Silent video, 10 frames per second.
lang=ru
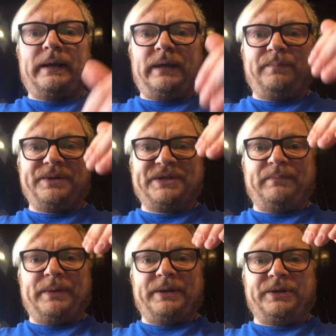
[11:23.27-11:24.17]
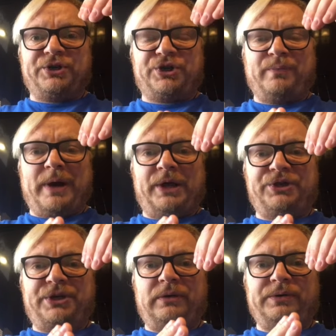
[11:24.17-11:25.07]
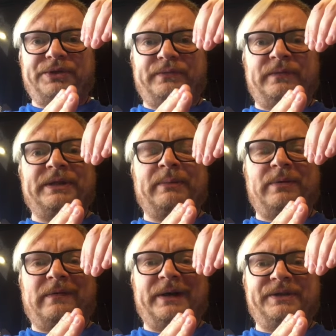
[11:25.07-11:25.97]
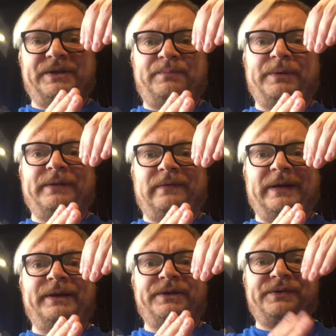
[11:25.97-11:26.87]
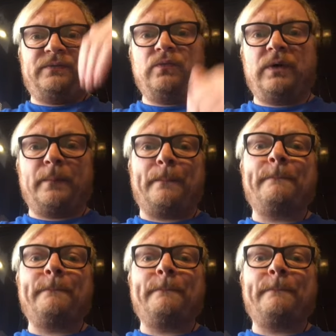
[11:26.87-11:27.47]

И постепенно сжимая челюсть, вы добиваетесь появления звука.